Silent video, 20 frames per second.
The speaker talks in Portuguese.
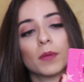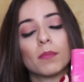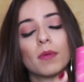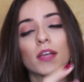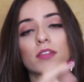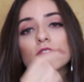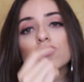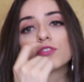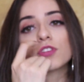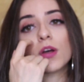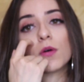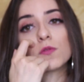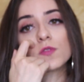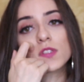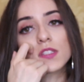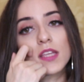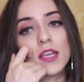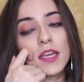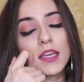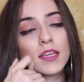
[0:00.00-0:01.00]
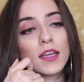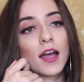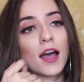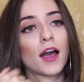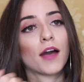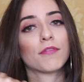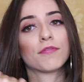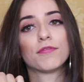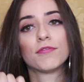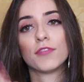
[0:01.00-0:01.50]
mas eu já usei
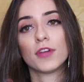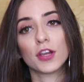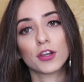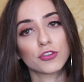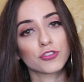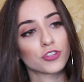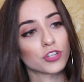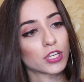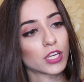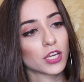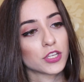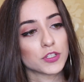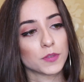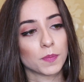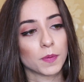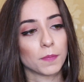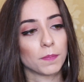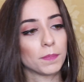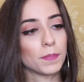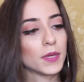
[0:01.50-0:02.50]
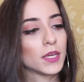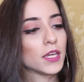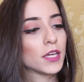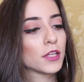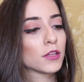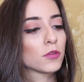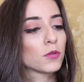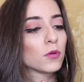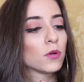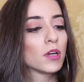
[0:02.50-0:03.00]
a verde que é de
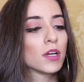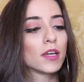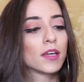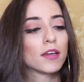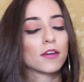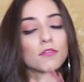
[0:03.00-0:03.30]
pepino.